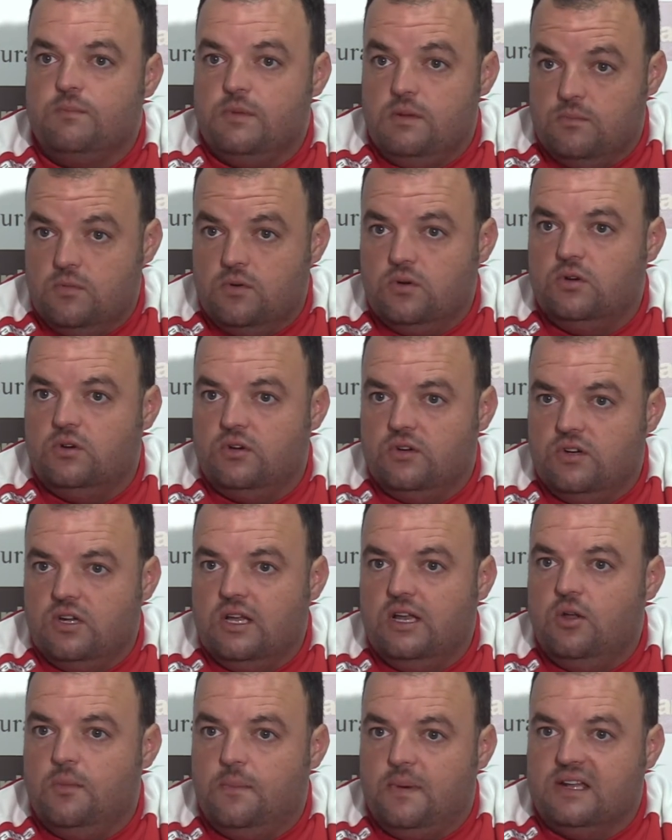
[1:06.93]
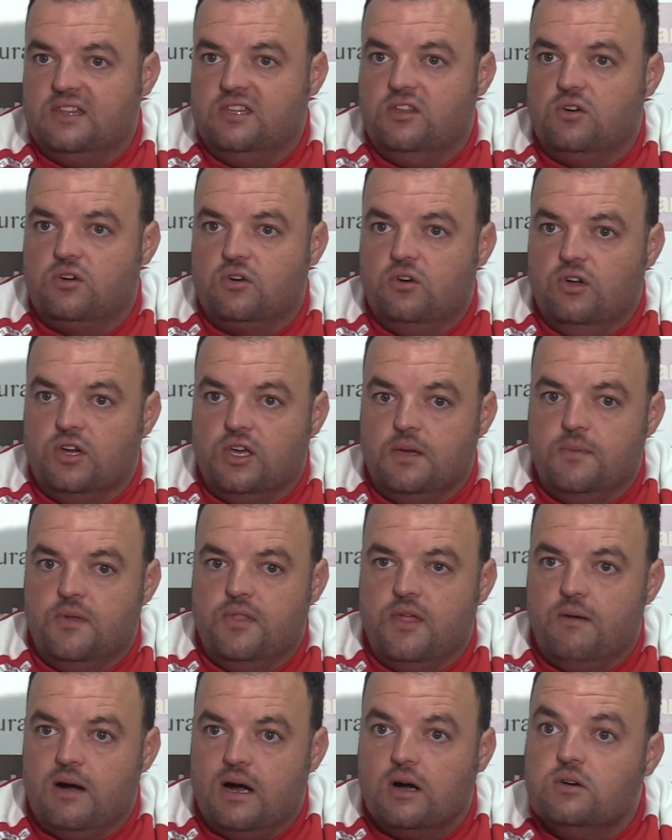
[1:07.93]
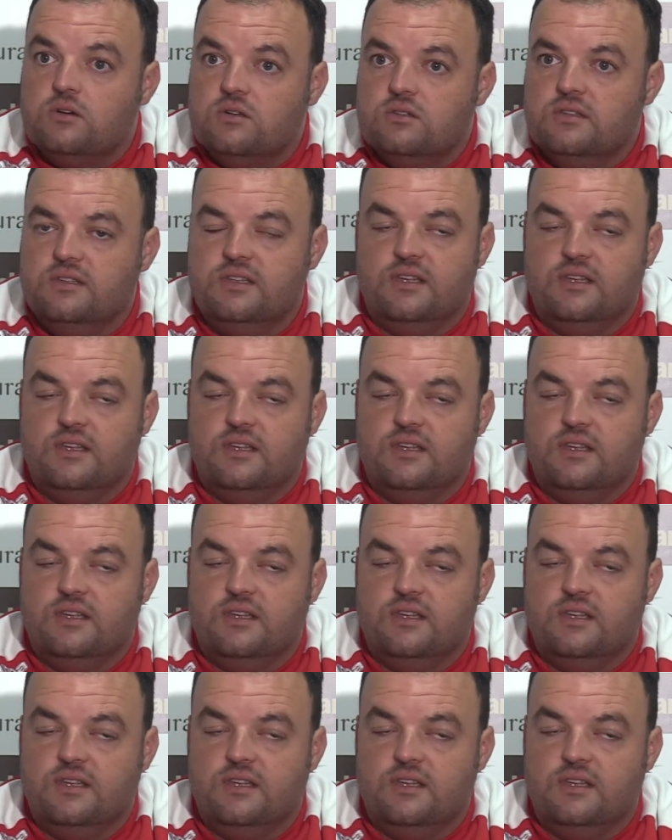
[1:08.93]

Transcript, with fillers: mismos en los partidos con los equipos de abajo.